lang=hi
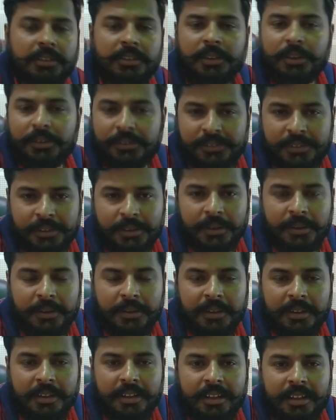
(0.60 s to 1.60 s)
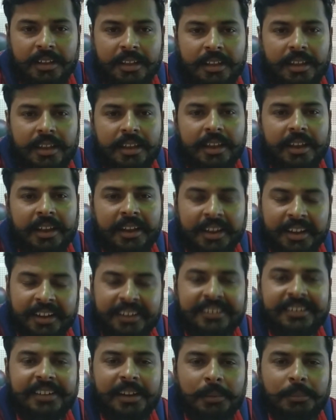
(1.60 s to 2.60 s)
दोस्तों
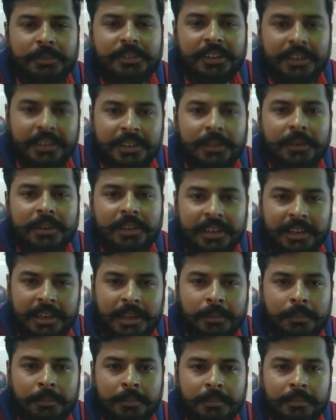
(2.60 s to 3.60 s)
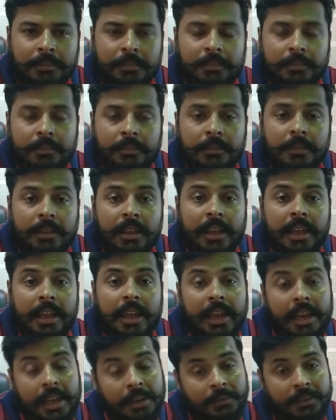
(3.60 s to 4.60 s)
एक शाम शहीदों के नाम
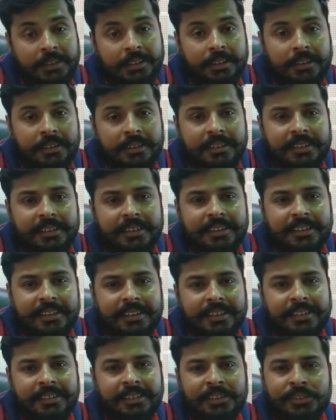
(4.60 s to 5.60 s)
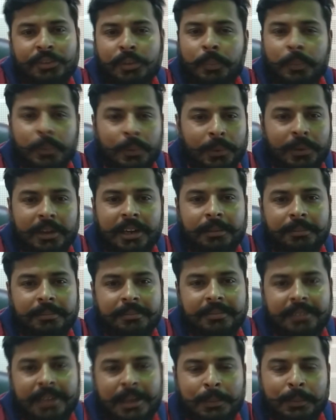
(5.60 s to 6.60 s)
ए वतन ये जो प्रोग्राम
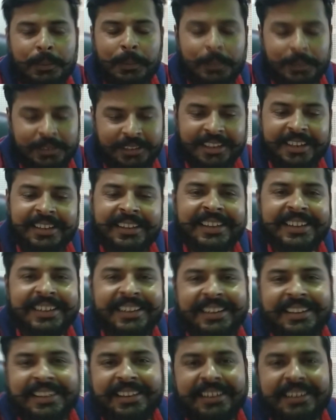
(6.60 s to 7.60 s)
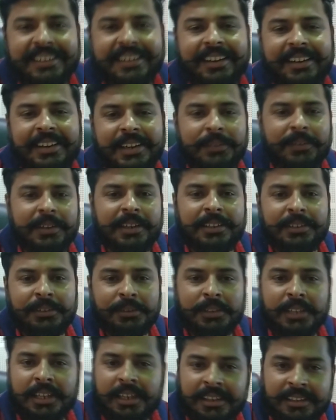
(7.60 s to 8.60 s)
आपको पता ही है कि आने वाली
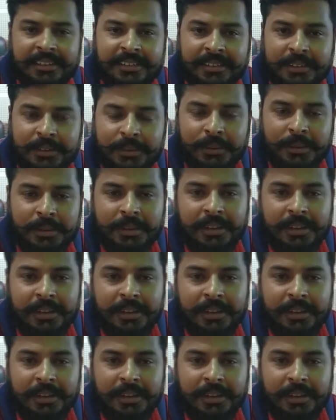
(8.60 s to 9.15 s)
चौदह अगस्त को